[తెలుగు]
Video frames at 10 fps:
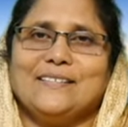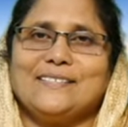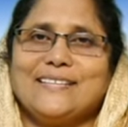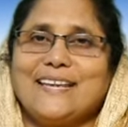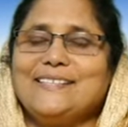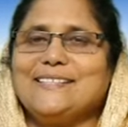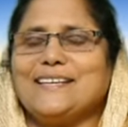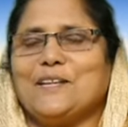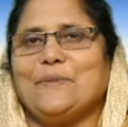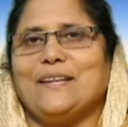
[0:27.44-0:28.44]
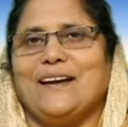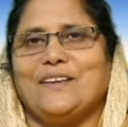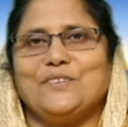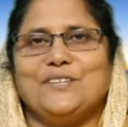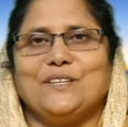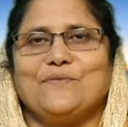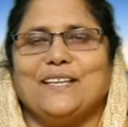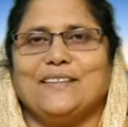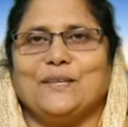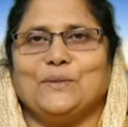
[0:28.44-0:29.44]
శ్రేయస్కరమైన
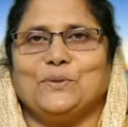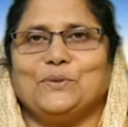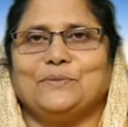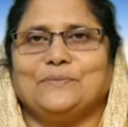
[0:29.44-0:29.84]
ఆశీర్వాదాలతో